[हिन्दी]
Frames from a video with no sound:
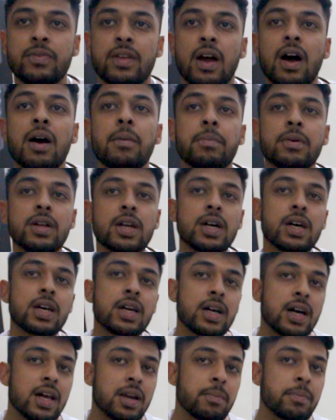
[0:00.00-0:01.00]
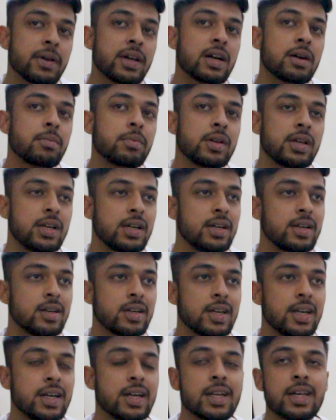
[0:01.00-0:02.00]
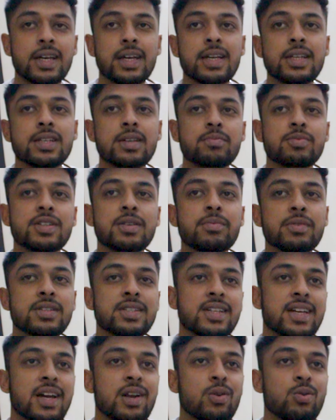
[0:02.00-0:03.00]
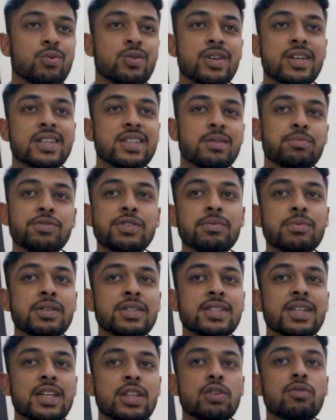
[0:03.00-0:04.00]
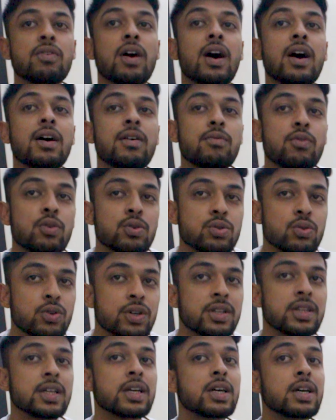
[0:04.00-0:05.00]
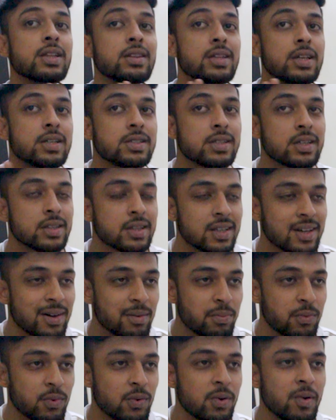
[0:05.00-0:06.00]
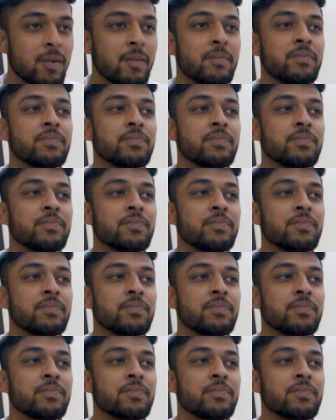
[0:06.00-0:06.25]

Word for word: हाँ पर अगर घर पे कभी टींडे की सब्जी बन जाए लौकी की सब्जी बन जाए तो वहाँ वो थोड़ी दिक्कत दे सकता है आपको